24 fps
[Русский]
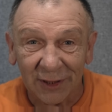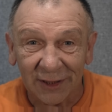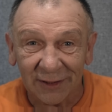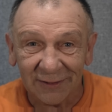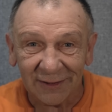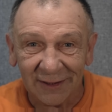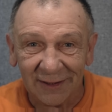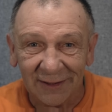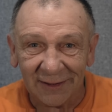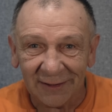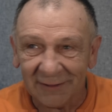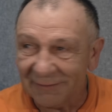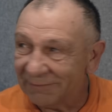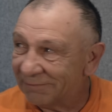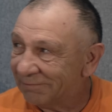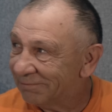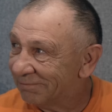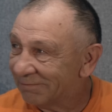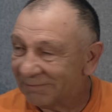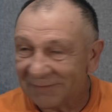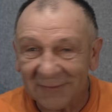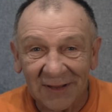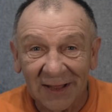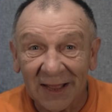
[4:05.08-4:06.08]
канале
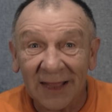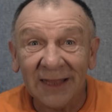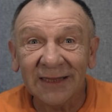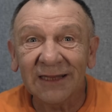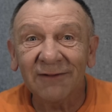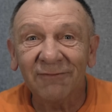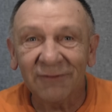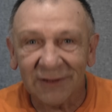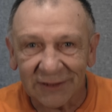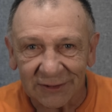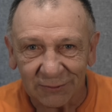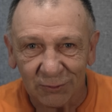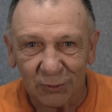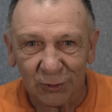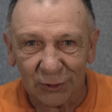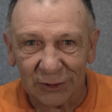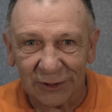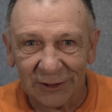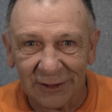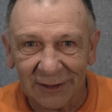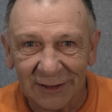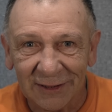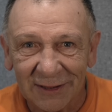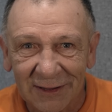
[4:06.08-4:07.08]
это
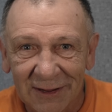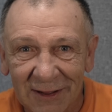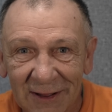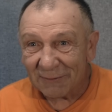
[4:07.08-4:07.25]
возможно.